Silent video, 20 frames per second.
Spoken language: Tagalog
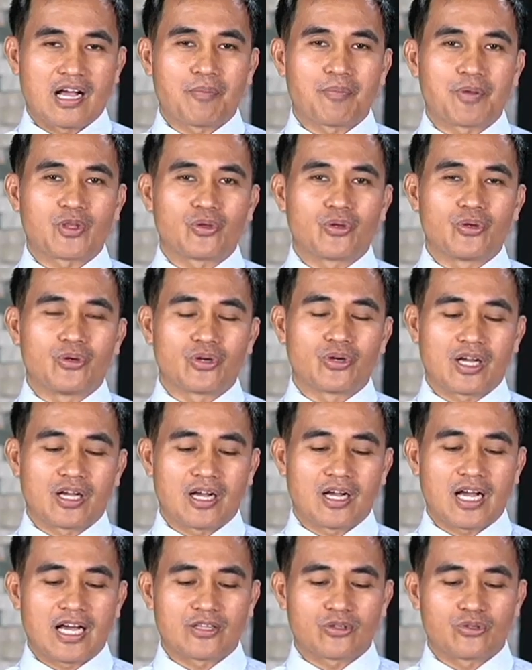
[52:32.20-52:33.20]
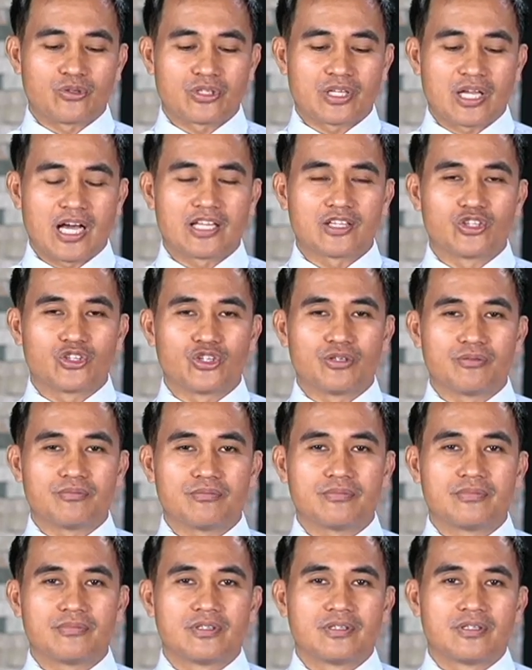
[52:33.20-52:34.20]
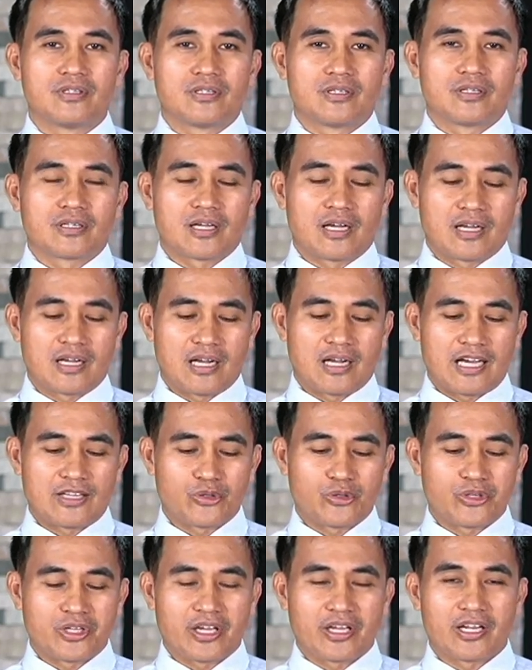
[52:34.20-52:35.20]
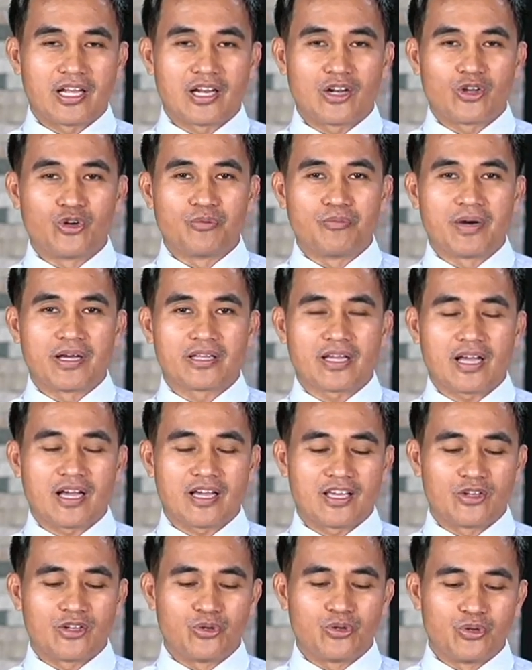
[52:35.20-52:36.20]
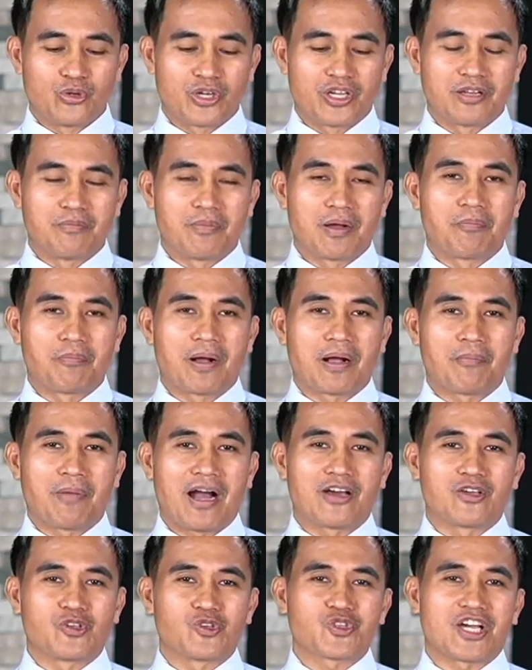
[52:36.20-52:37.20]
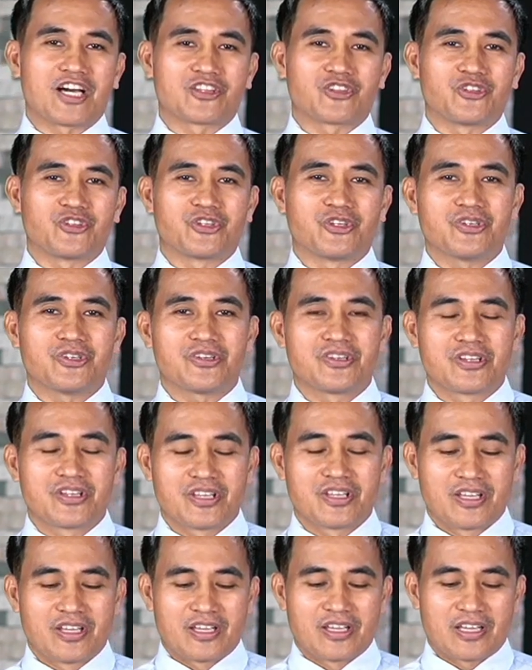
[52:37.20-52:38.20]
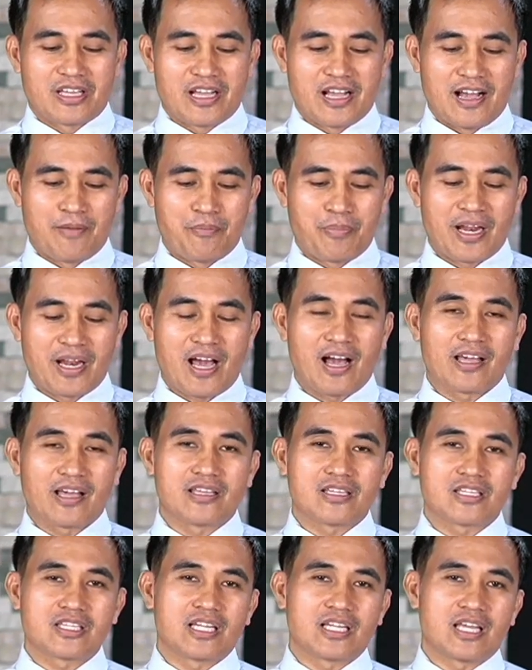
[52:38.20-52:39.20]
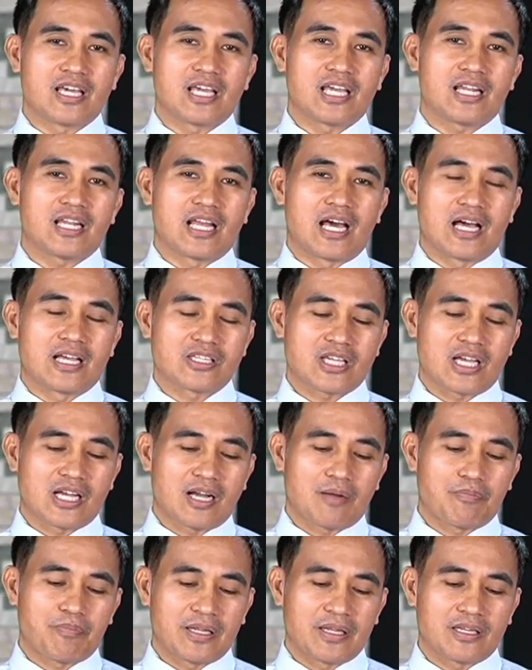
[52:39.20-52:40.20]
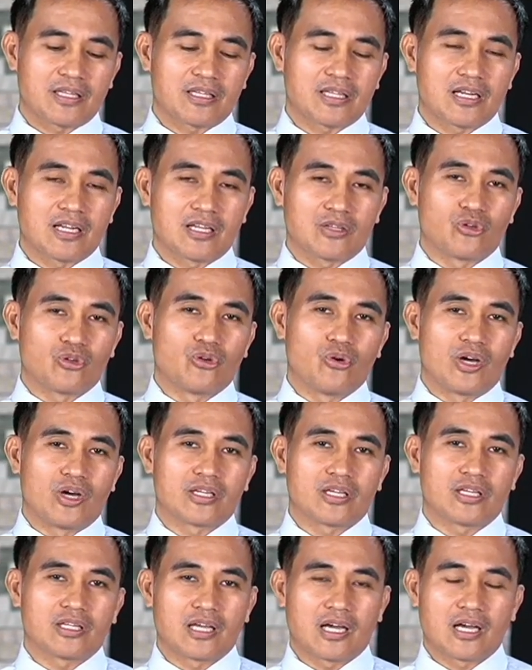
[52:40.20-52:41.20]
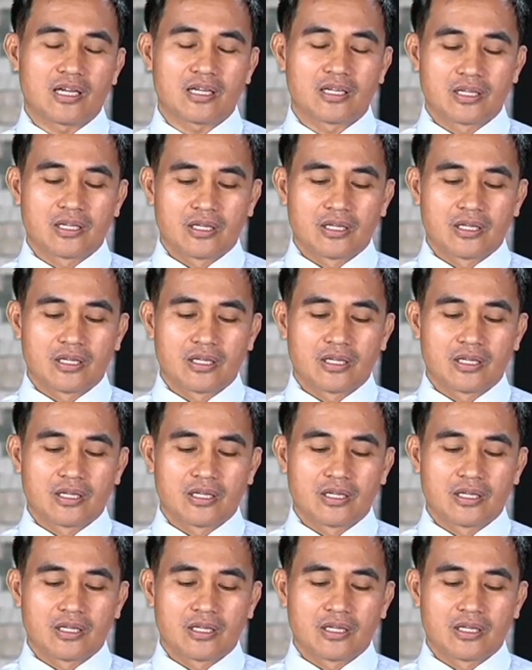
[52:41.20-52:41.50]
kapitulo kag ang aton nga handom kag ang aton nga ginalooman ang Ginoo gyud magpagmaayo sa aton no nga pinaagi sini na sangkapan kita natudloan kita